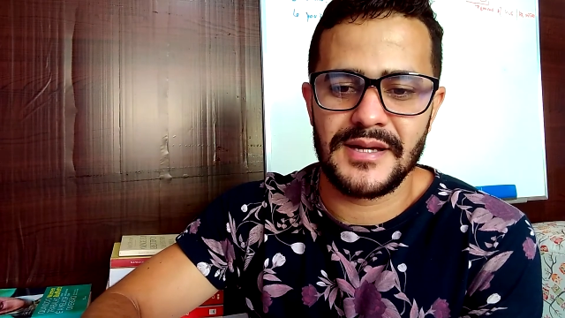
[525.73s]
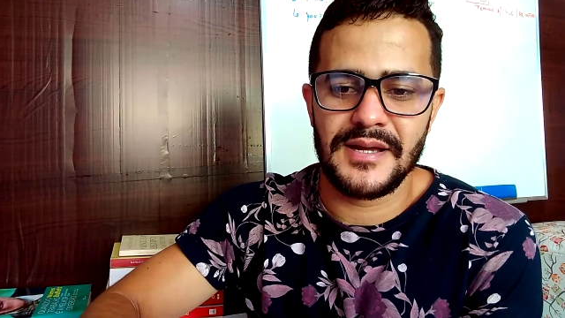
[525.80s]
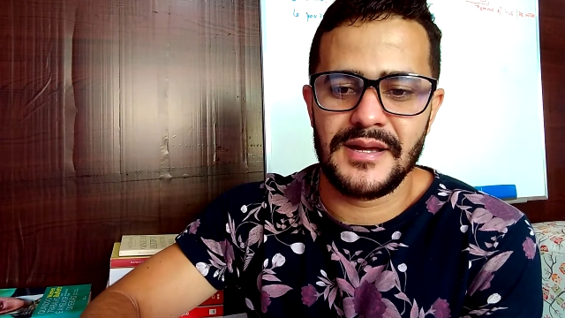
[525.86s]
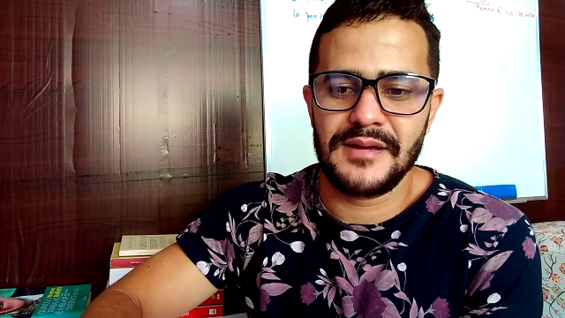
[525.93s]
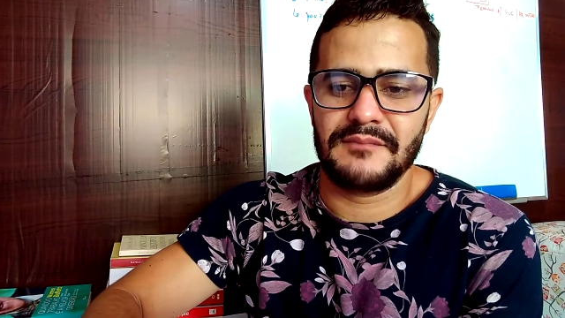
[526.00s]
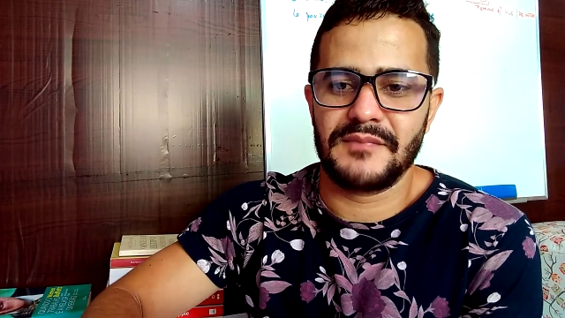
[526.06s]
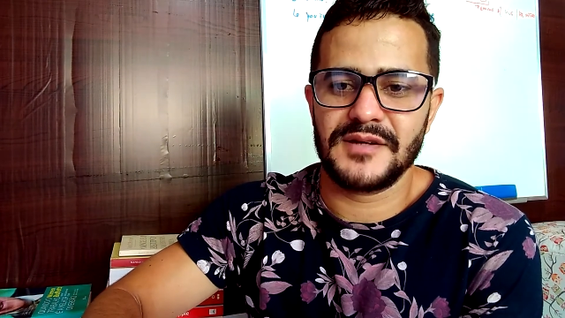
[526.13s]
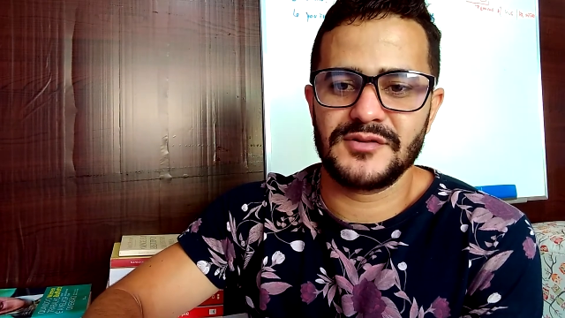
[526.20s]

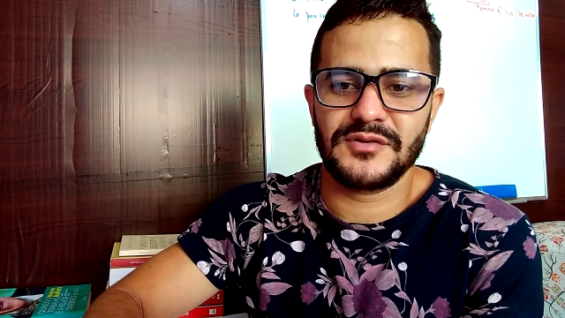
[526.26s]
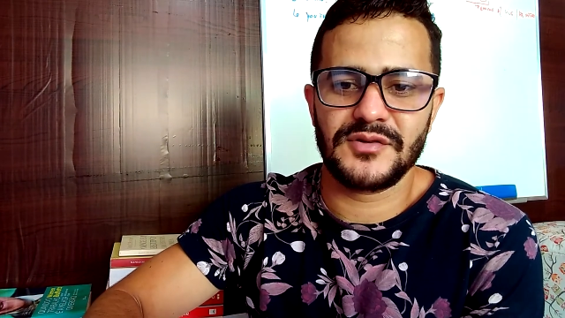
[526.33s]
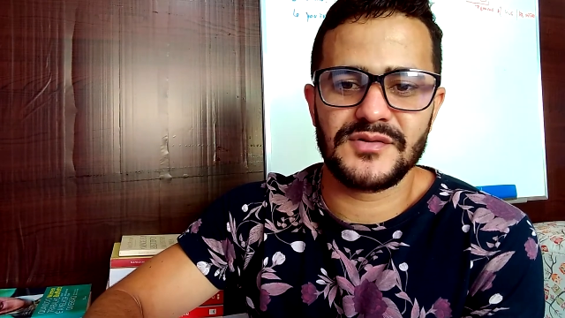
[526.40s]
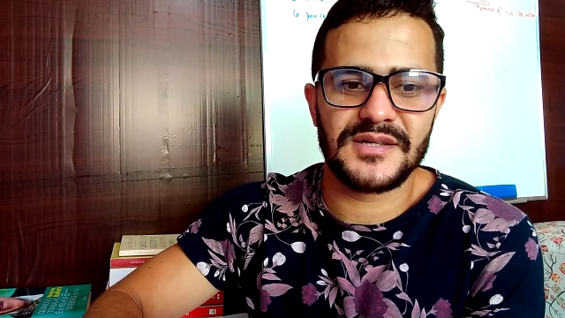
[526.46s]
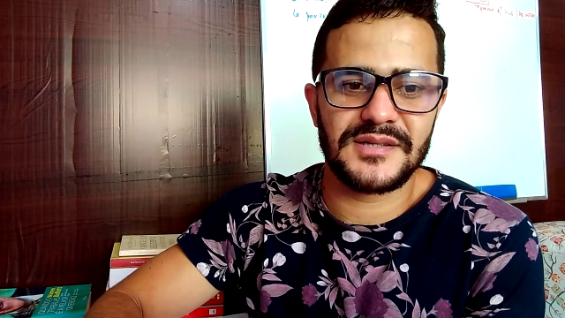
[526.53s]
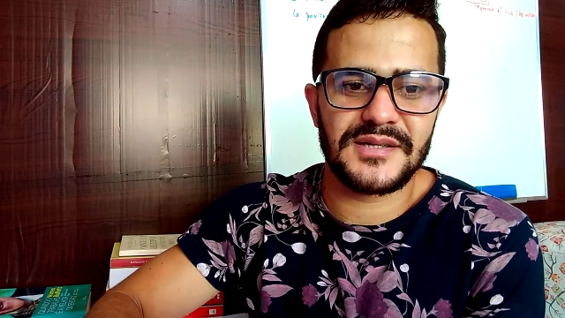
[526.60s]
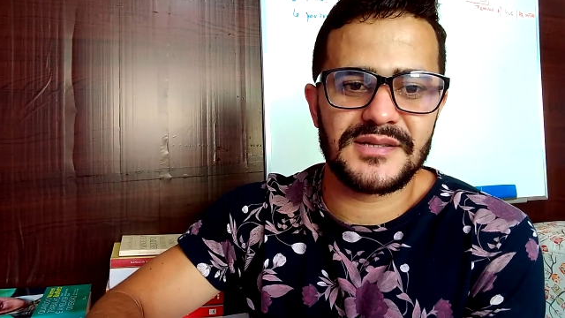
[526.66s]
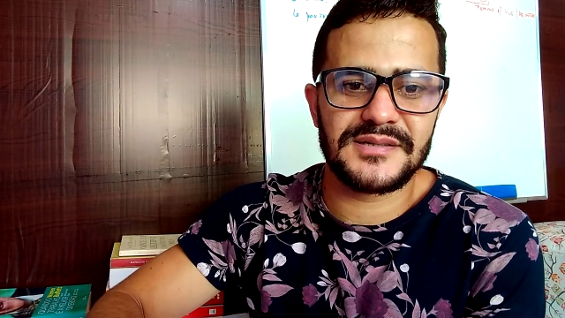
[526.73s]
mas eu tenho certeza
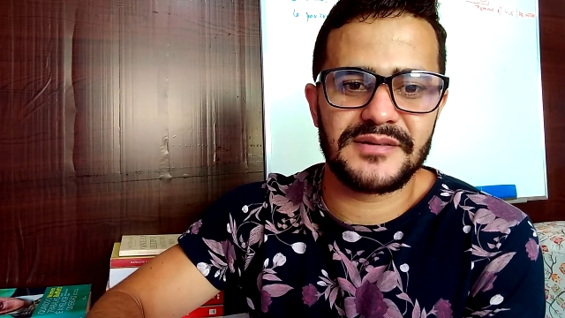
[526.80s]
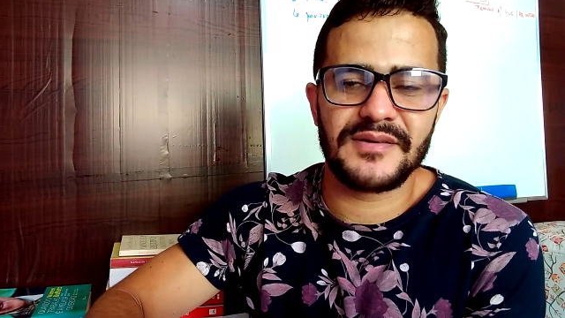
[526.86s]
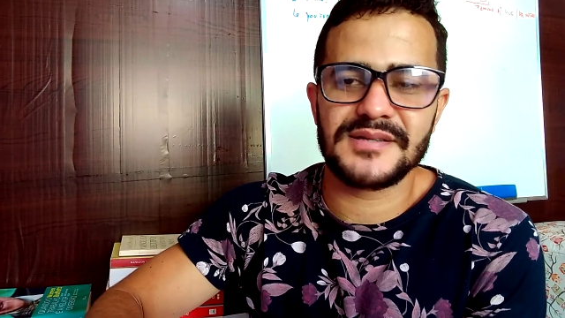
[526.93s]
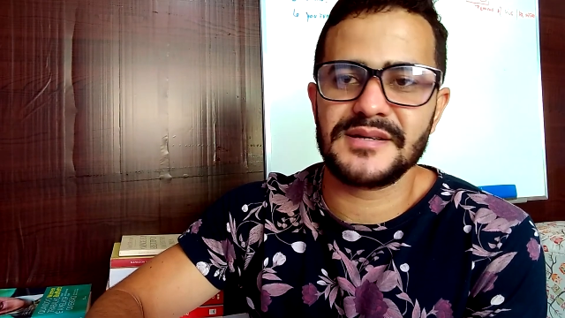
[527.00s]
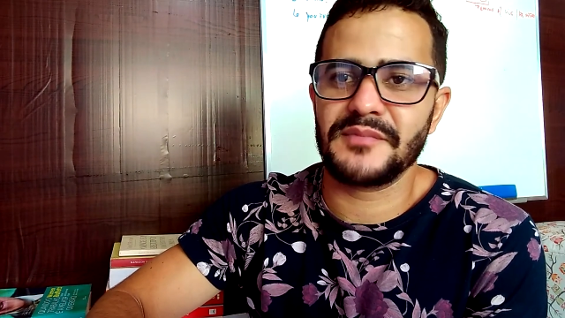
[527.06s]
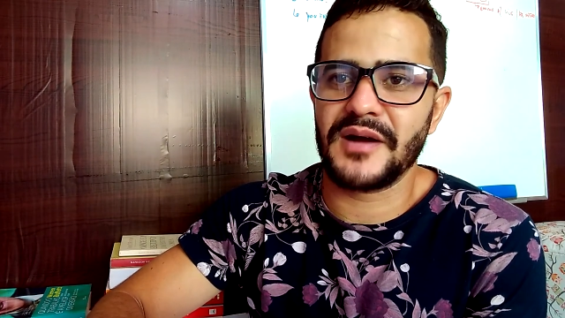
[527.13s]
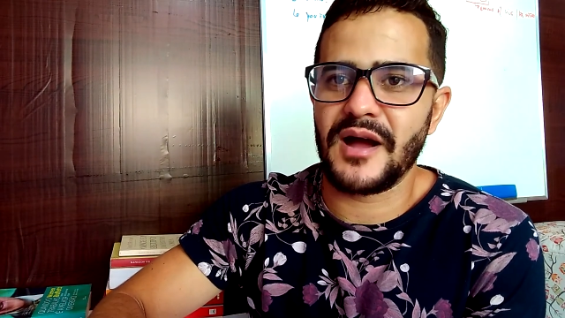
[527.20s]
que você vai se amarrar.